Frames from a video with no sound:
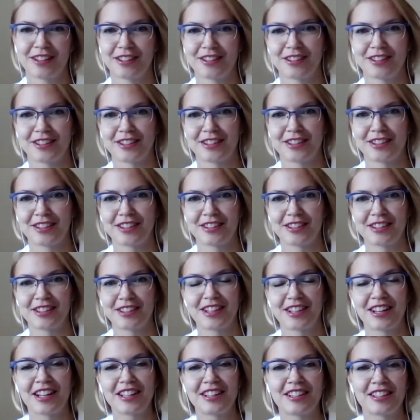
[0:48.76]
А,
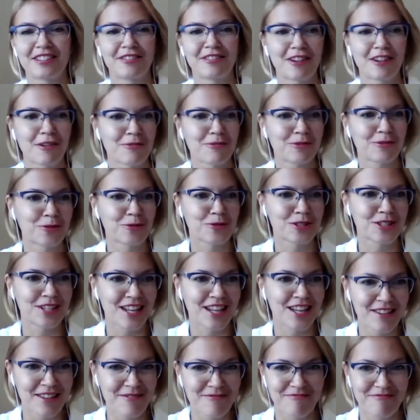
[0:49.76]
рада вам,
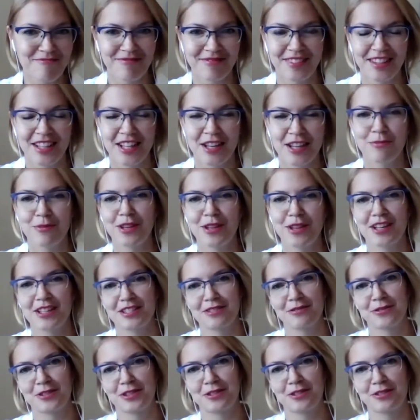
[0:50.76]
друзья! Меня
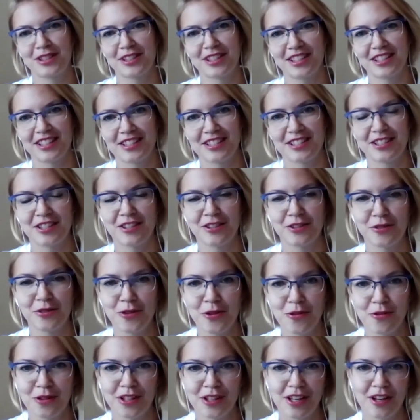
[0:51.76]
зовут Светлана
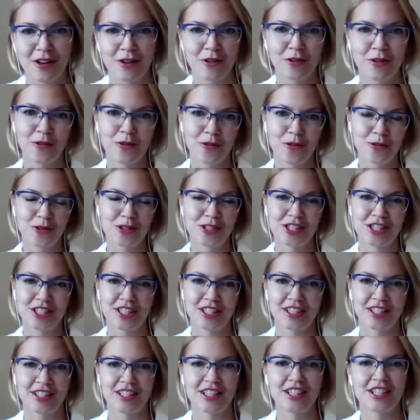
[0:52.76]
Саненкова, я
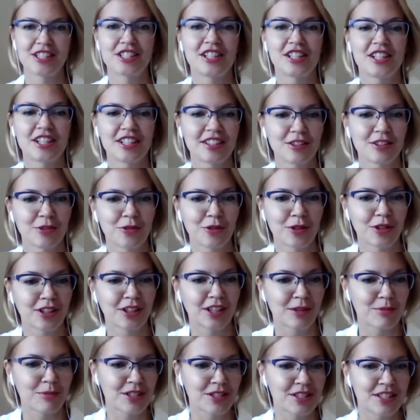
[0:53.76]
коуч э, и член
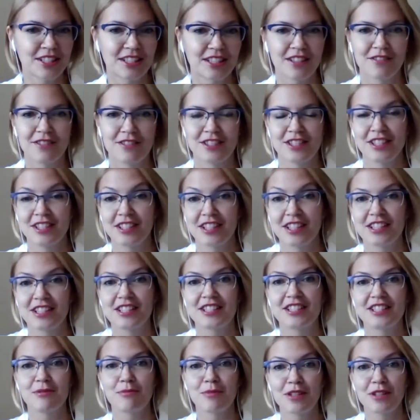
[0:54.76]
оргкомитета визита
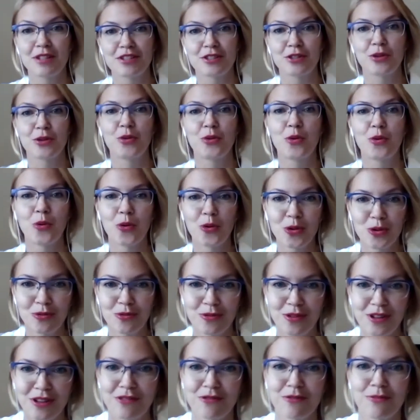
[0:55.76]
Тимати
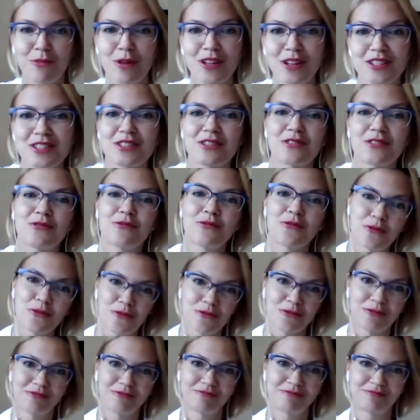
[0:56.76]
Голви в
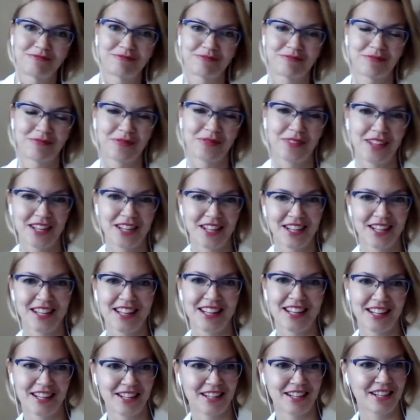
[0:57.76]
Москву.
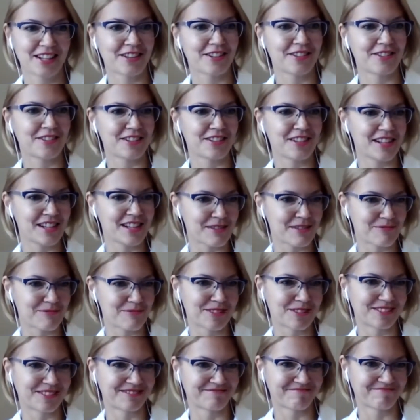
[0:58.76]
Филипп,
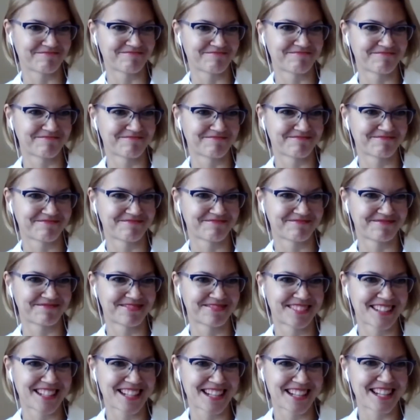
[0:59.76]

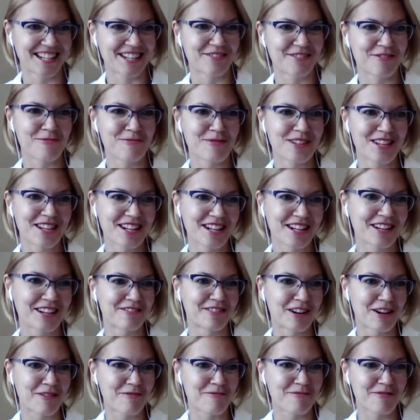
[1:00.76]
у меня
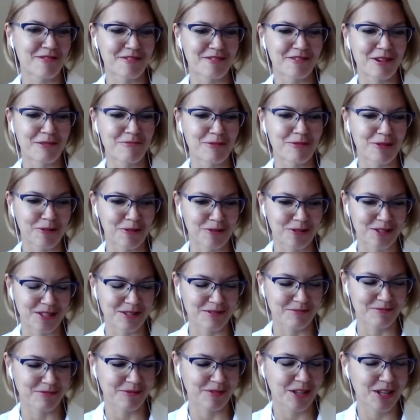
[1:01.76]
вам
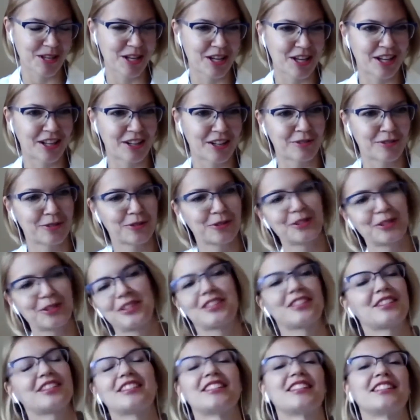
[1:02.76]
вопрос. Вот
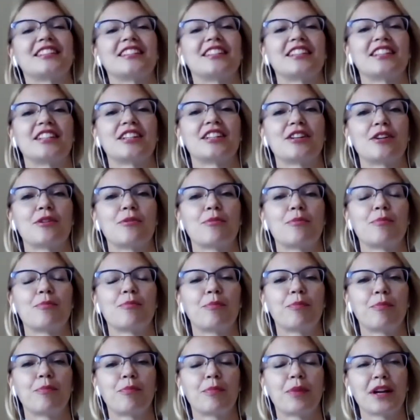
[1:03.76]
э,
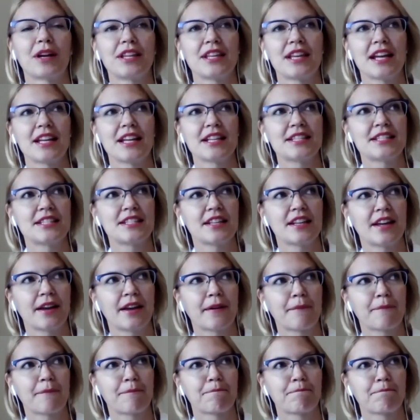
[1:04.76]

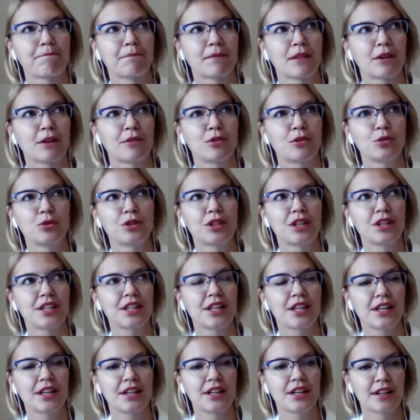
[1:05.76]
понятие
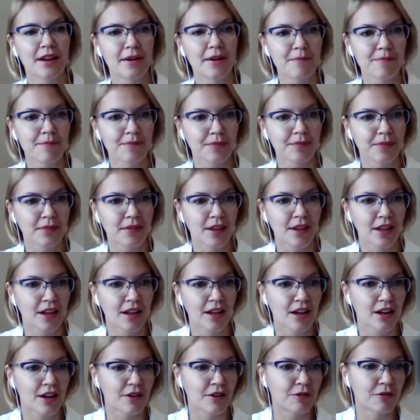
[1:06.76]
внутренняя игра
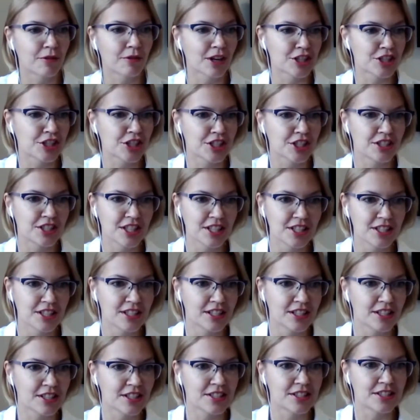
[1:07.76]
в вашей
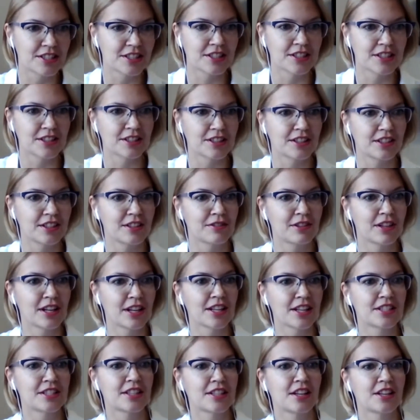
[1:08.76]
деятельности
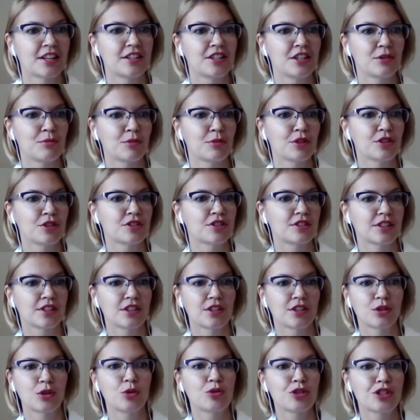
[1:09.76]
является одним из
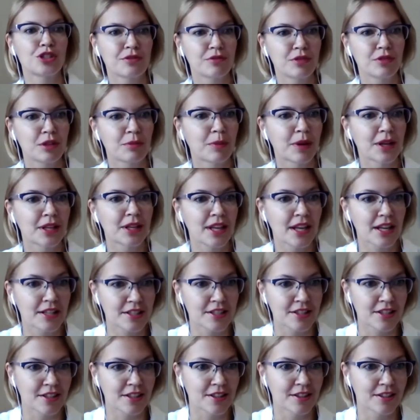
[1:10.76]
таких ключевых
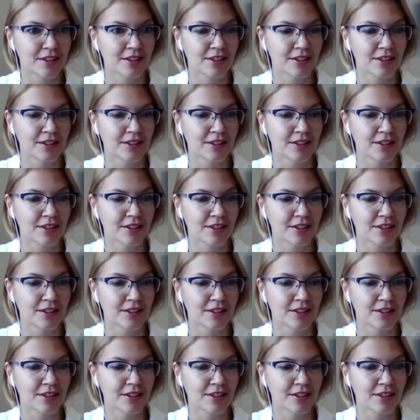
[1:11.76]
понятий.